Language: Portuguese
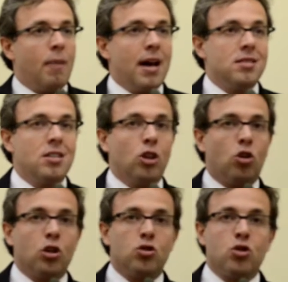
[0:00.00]
mas em
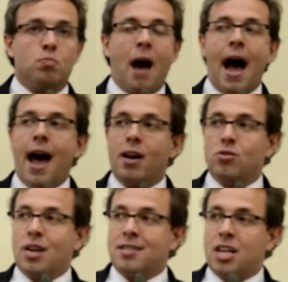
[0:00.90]
todos os
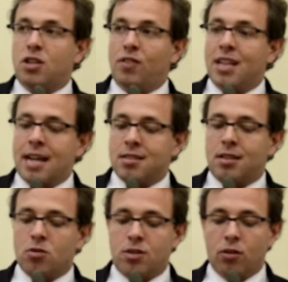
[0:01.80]
bairros, as atividades que
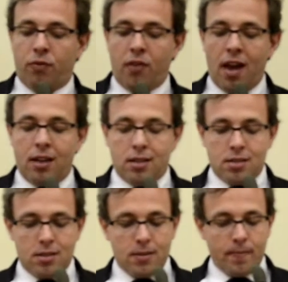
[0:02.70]
estão sendo
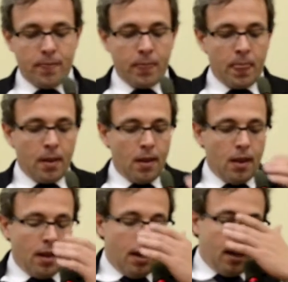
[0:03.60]
feitas.
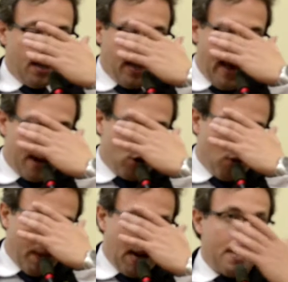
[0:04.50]

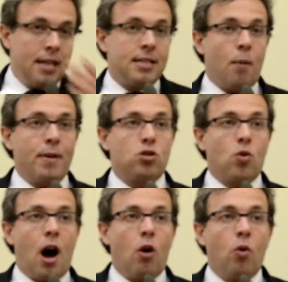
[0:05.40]
Quero parabenizar o
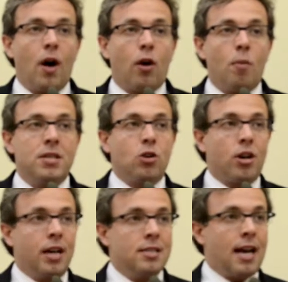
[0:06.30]
pessoal, a comissão
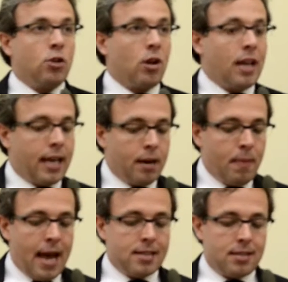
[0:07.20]
organizadora da
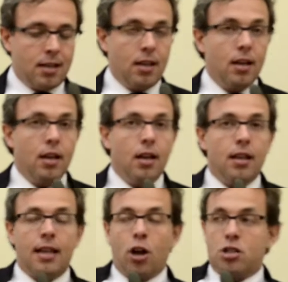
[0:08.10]
quermesse
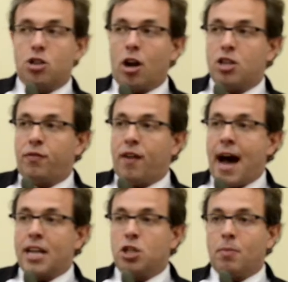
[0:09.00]
da Nossa Senhora de
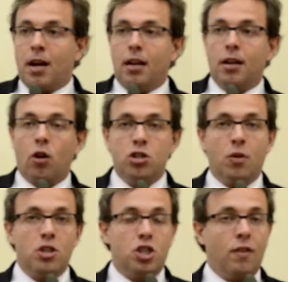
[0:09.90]
Fátima, onde
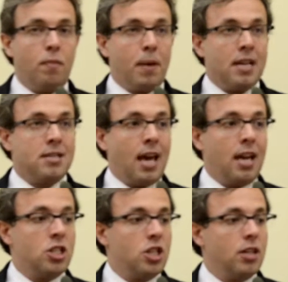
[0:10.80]
eu estive
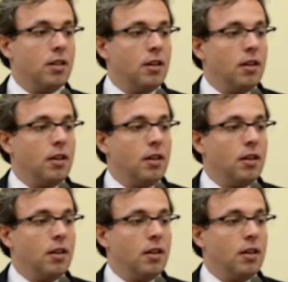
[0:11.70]
presente,